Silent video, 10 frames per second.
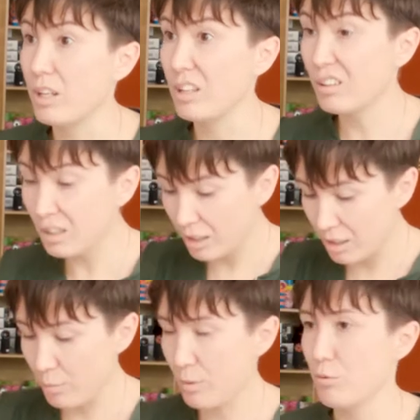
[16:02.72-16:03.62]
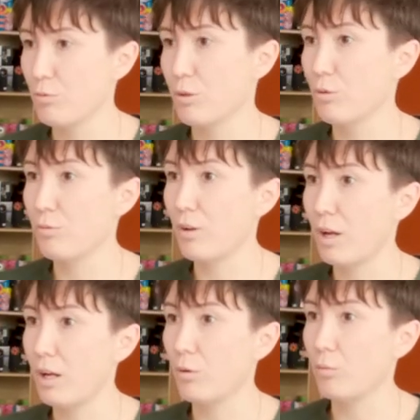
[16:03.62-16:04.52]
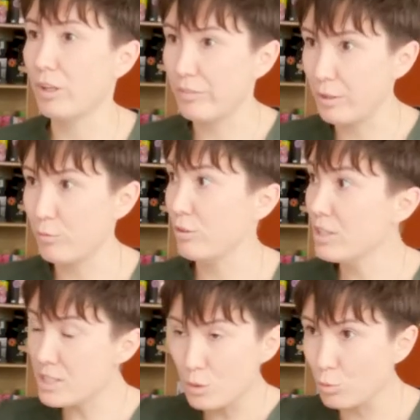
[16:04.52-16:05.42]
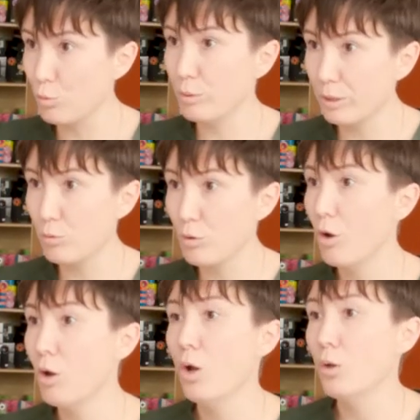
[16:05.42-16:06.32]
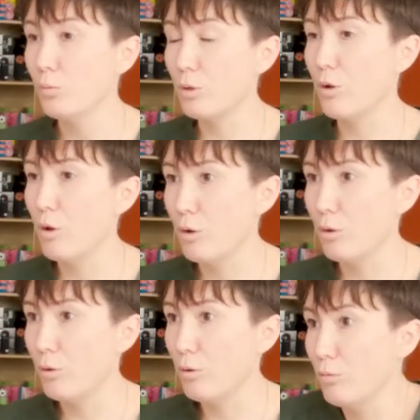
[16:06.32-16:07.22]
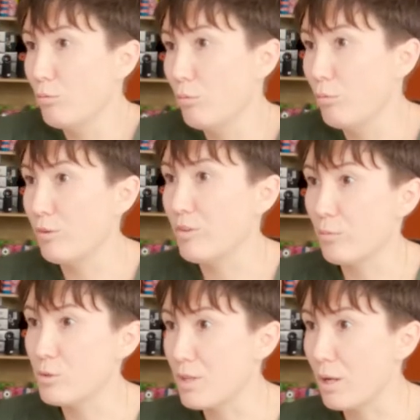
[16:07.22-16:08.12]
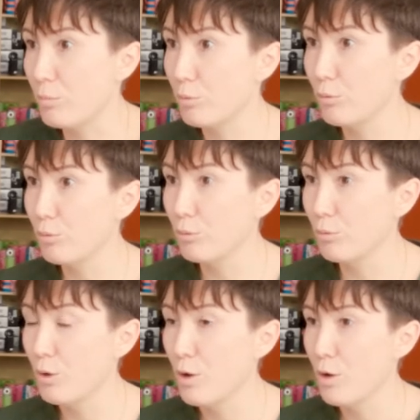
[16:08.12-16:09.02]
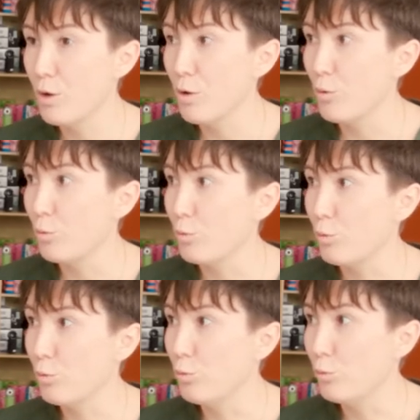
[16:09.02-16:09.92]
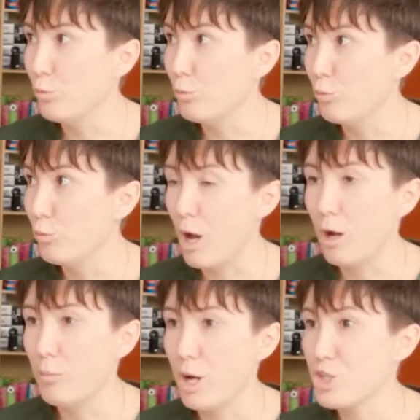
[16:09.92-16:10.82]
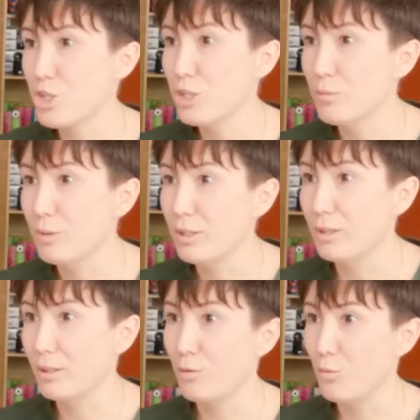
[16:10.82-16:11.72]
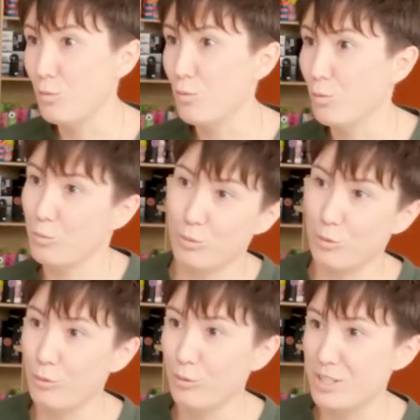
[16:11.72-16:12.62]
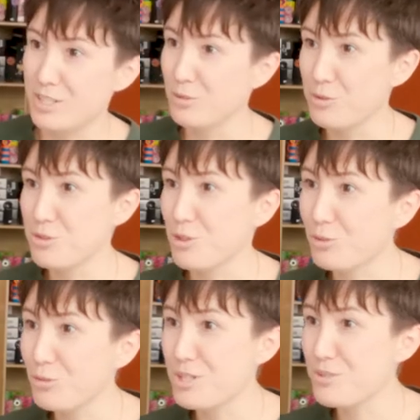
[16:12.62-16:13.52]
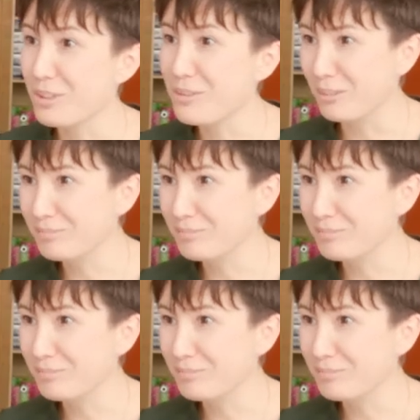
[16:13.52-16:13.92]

électrique, il n'y a pas besoin de faire un contrat téléphonique, c'est tout compris dedans. Donc le, on va dire oui c'est un peu une, un marché, mais où on peut laisser notre stock toute la journée. Quoi.